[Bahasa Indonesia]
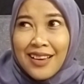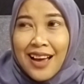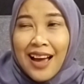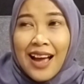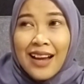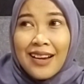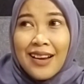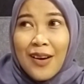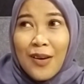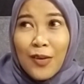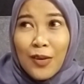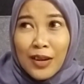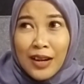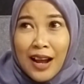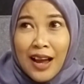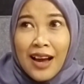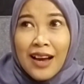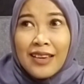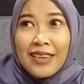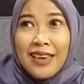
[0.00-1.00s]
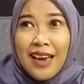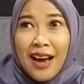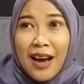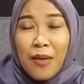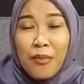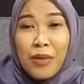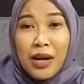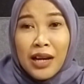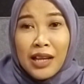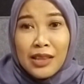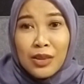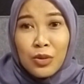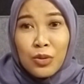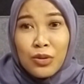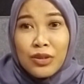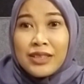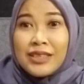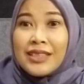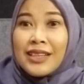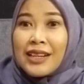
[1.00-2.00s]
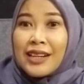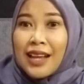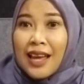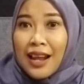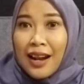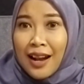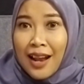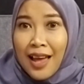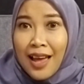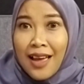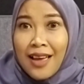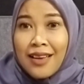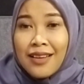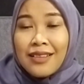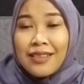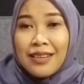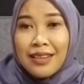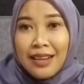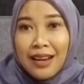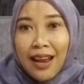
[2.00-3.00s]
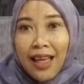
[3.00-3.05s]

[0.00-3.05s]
ada orang yang mengetuk jendela di